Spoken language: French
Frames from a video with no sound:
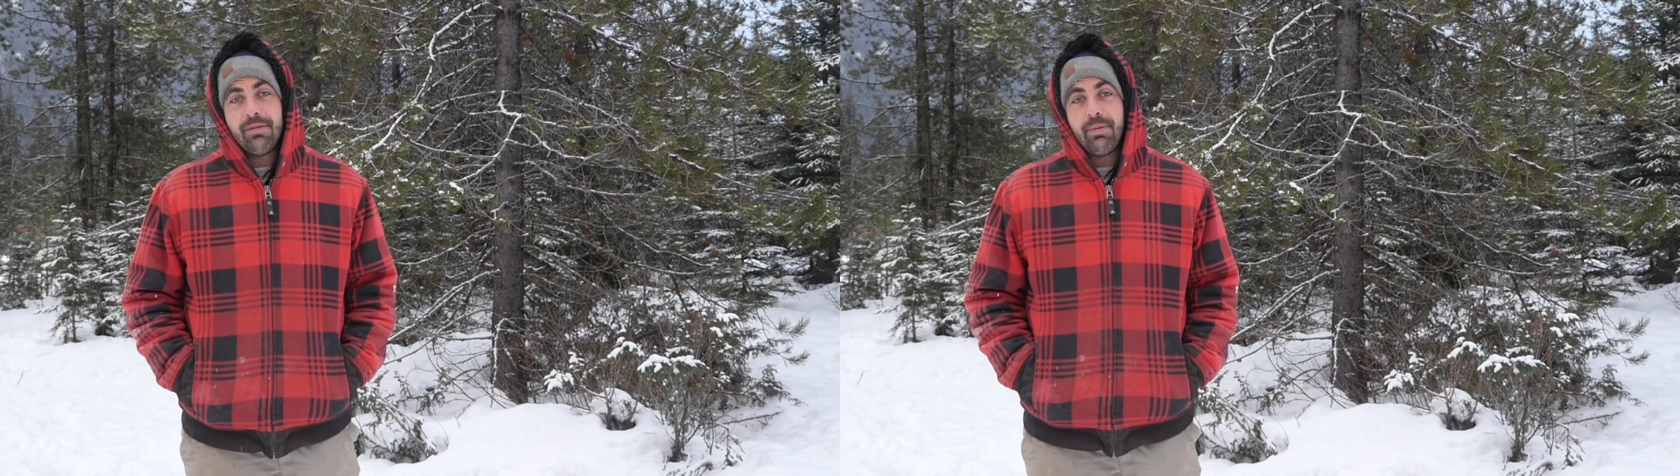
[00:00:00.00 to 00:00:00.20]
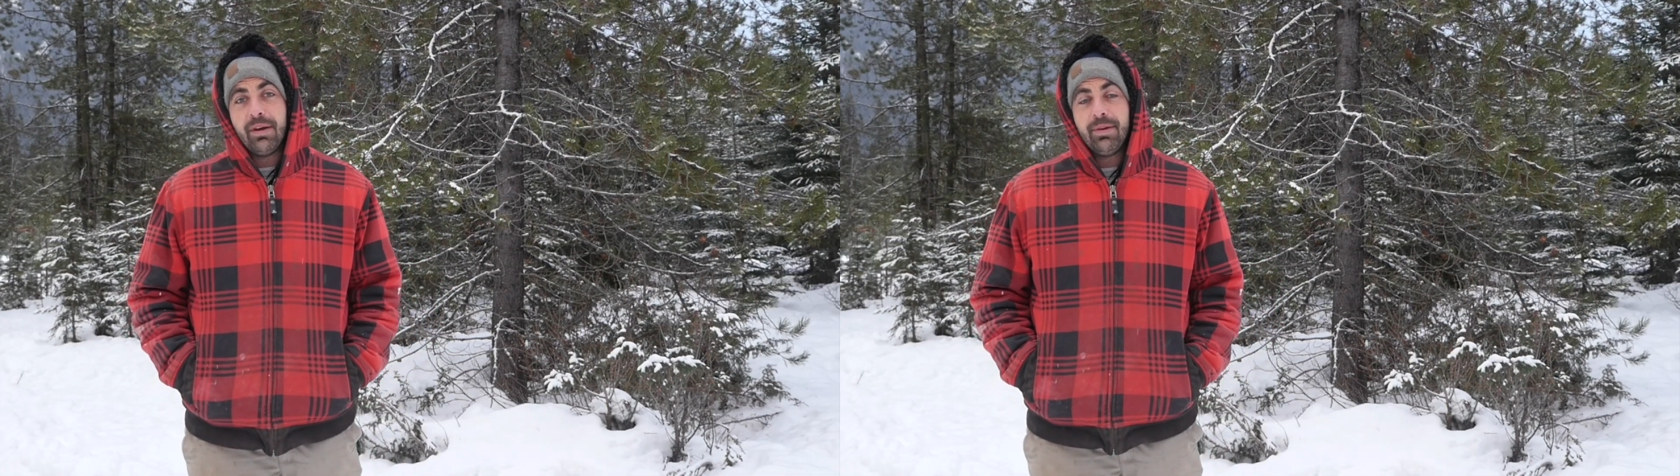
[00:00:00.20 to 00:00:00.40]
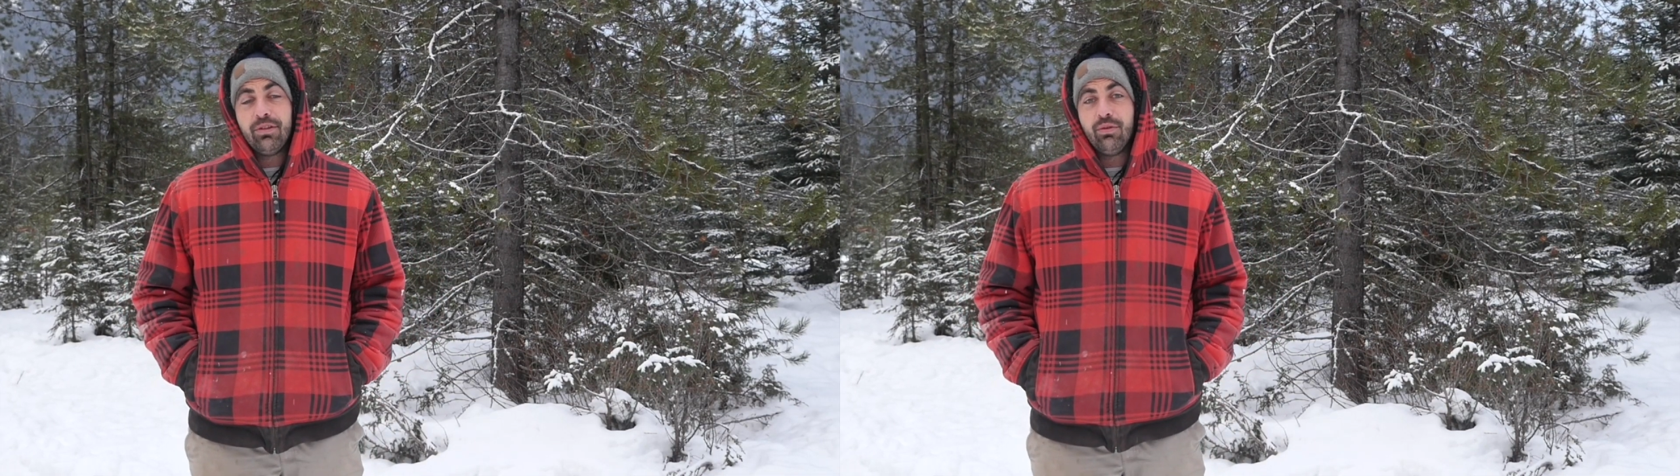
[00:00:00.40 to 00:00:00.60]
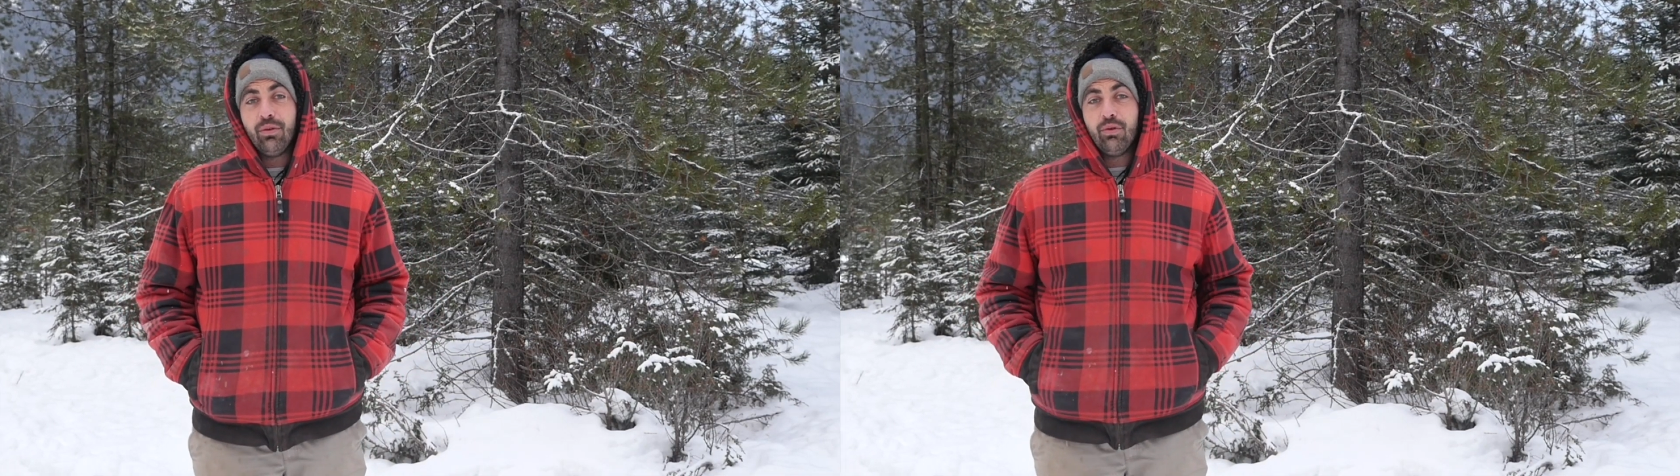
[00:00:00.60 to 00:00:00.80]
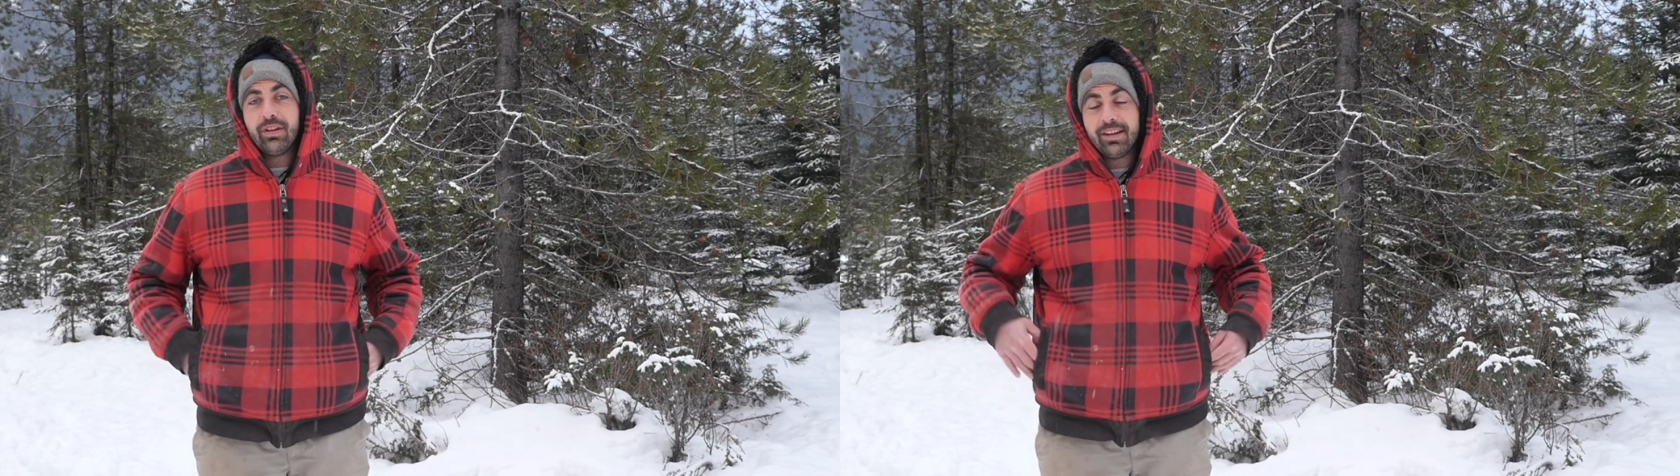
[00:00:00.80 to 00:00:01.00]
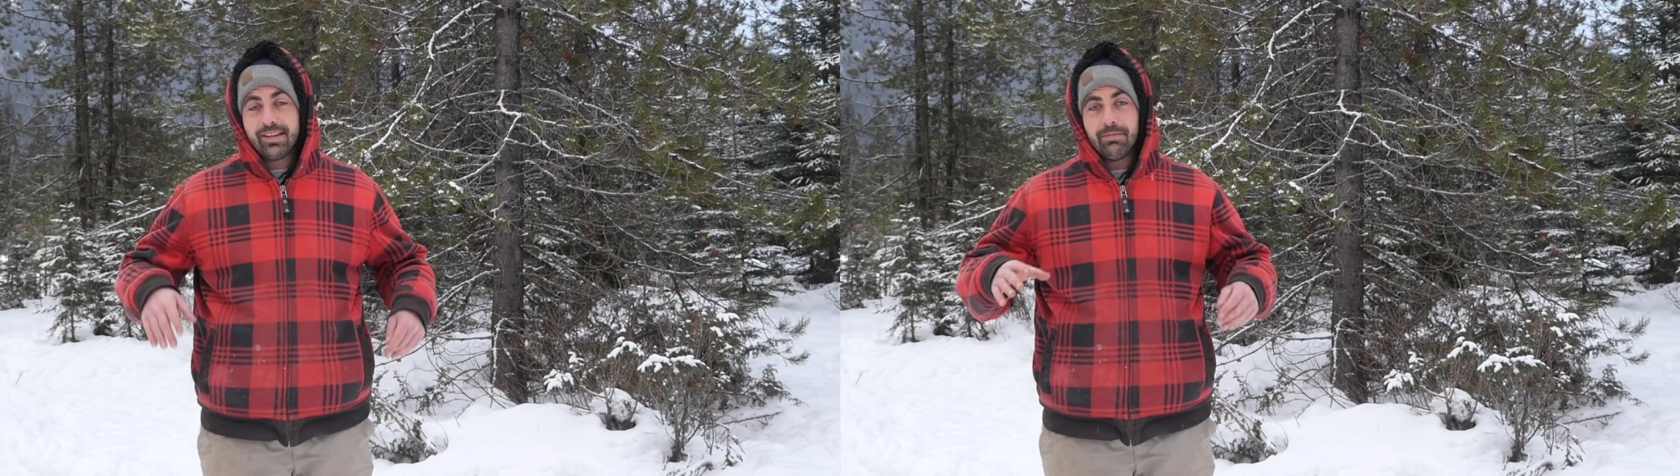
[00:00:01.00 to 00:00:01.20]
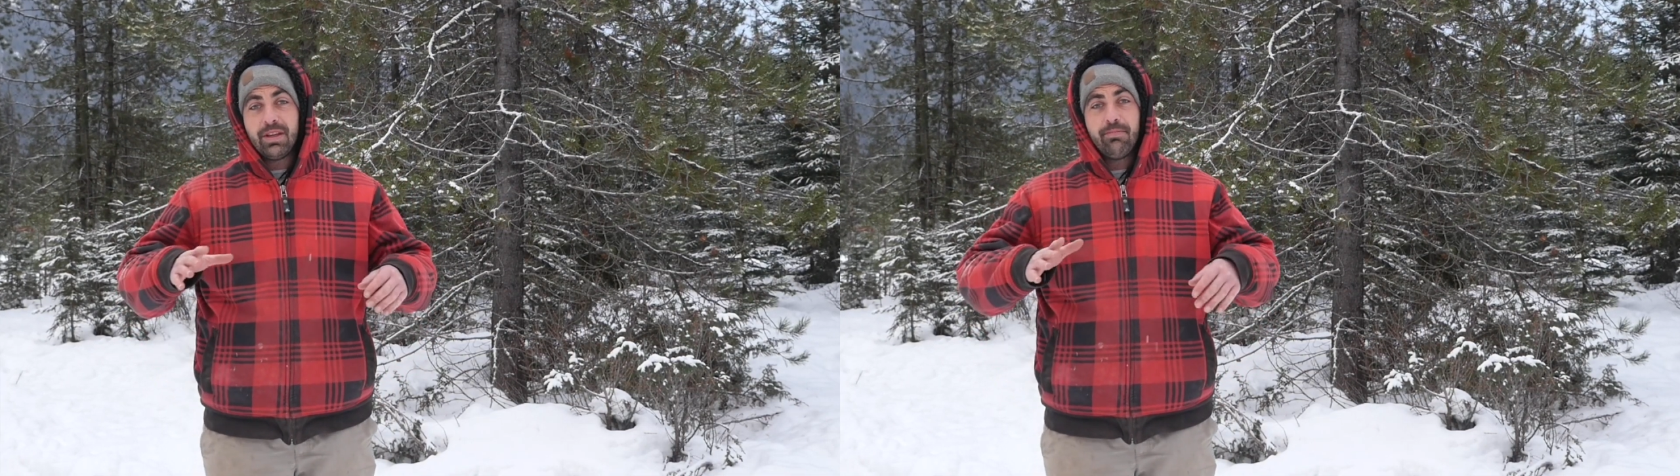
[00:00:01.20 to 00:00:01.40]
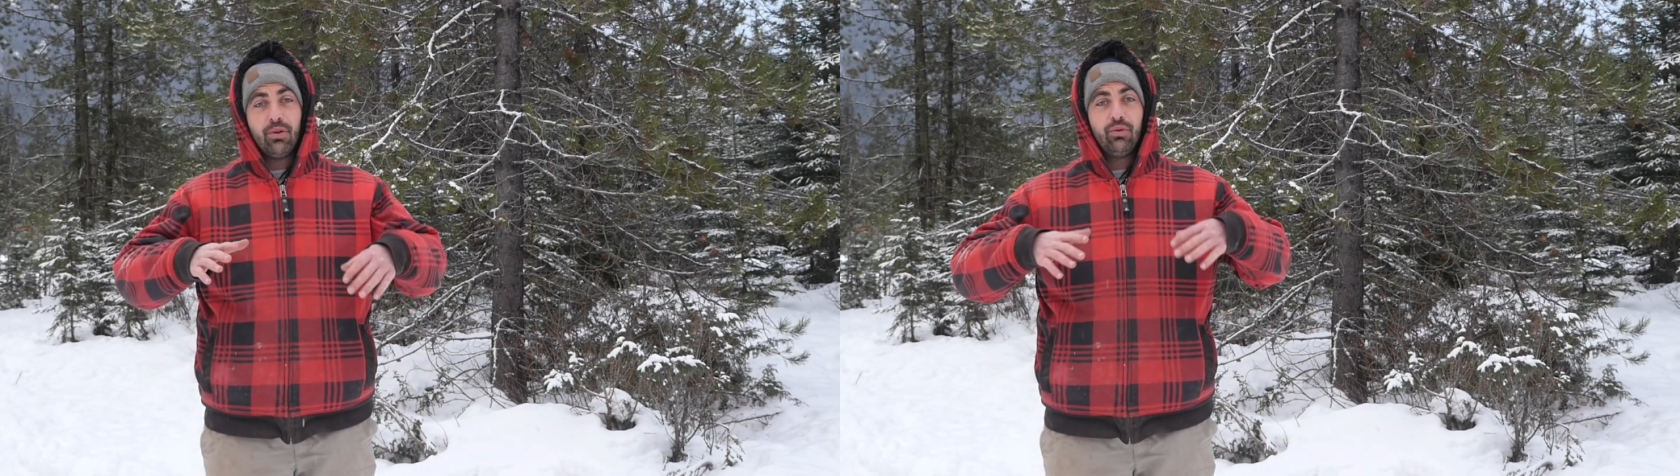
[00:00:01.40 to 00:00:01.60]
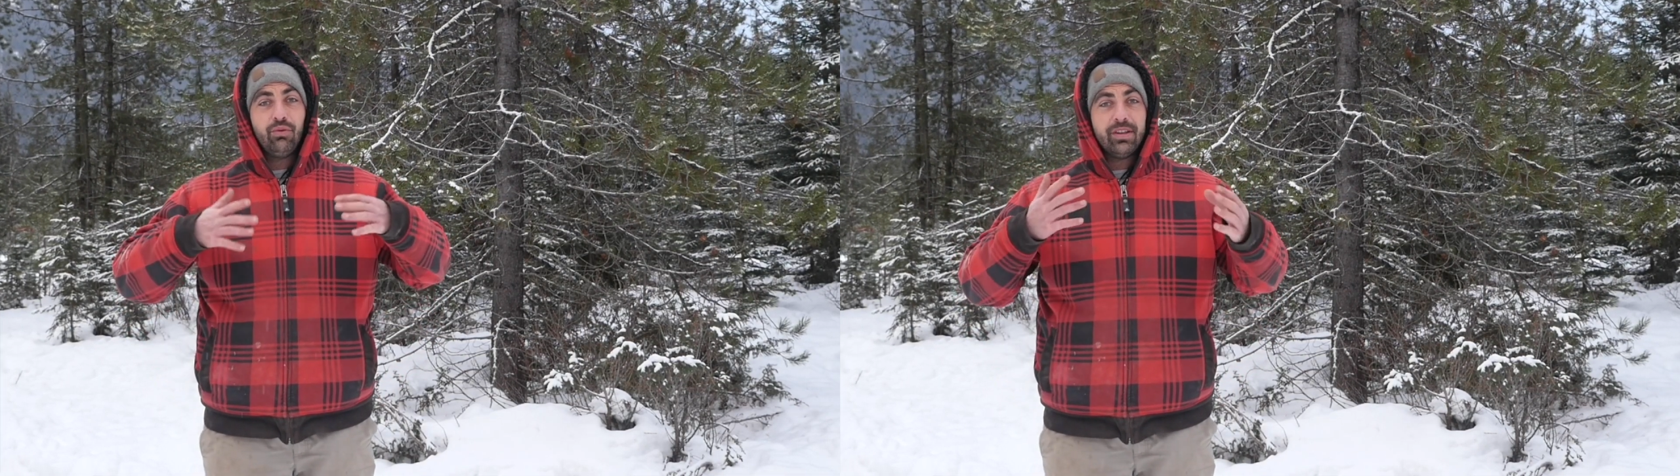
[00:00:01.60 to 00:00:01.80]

qui permettent de retracer un petit peu tous